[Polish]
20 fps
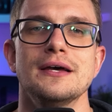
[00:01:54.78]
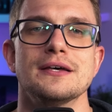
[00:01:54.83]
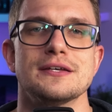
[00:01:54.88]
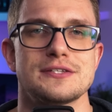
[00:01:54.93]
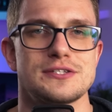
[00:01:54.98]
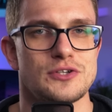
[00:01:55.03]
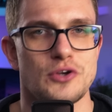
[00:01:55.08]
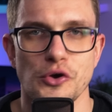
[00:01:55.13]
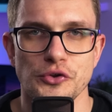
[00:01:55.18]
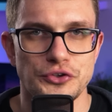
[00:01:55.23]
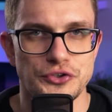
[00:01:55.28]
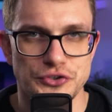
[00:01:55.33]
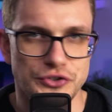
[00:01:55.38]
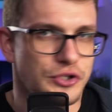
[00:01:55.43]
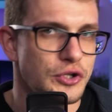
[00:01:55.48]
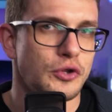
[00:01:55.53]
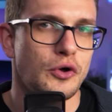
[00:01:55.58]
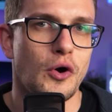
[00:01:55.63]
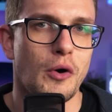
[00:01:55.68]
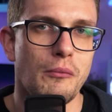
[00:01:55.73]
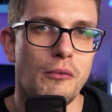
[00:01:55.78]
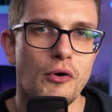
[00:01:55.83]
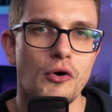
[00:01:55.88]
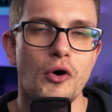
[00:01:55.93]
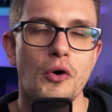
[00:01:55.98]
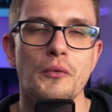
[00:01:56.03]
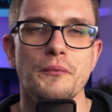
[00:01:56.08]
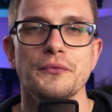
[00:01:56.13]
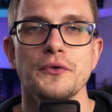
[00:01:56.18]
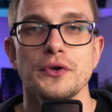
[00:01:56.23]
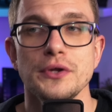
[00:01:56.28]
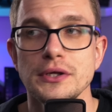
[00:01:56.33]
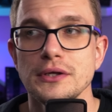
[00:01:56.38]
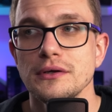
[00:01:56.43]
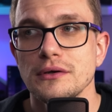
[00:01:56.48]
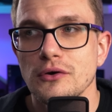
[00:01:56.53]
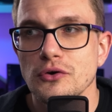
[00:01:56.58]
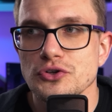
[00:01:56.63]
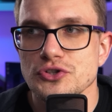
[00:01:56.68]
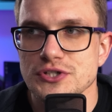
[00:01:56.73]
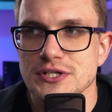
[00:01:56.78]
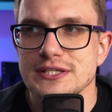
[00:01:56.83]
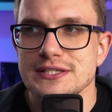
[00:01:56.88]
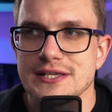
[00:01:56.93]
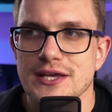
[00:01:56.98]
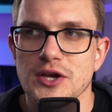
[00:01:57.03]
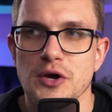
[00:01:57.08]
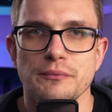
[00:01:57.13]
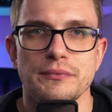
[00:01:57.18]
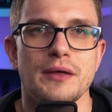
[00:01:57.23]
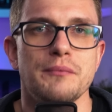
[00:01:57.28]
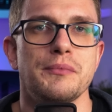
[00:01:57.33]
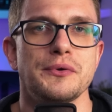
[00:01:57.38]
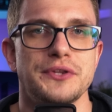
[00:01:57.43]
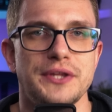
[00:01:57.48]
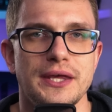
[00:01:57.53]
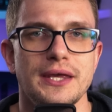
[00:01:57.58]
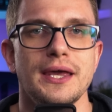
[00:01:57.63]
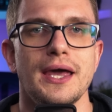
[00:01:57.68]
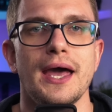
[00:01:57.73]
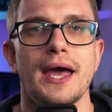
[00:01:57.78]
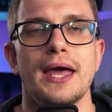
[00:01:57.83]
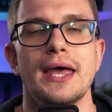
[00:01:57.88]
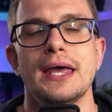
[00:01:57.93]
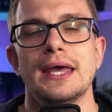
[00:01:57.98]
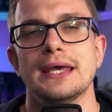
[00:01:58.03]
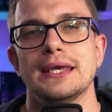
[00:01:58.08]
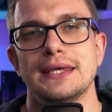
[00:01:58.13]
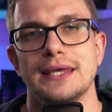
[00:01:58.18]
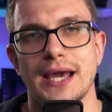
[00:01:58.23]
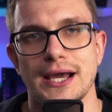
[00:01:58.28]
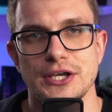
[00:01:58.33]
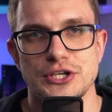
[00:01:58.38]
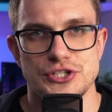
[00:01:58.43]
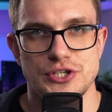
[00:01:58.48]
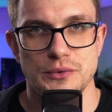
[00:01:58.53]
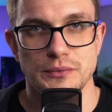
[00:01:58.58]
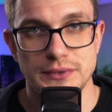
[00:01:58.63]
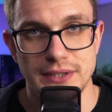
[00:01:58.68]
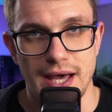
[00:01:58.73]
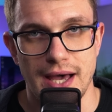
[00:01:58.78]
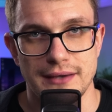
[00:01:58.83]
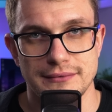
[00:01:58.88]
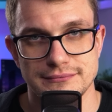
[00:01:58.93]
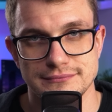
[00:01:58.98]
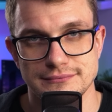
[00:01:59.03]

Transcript: skąd tylko mogą, no i oszczędzają na potęgę jak się da.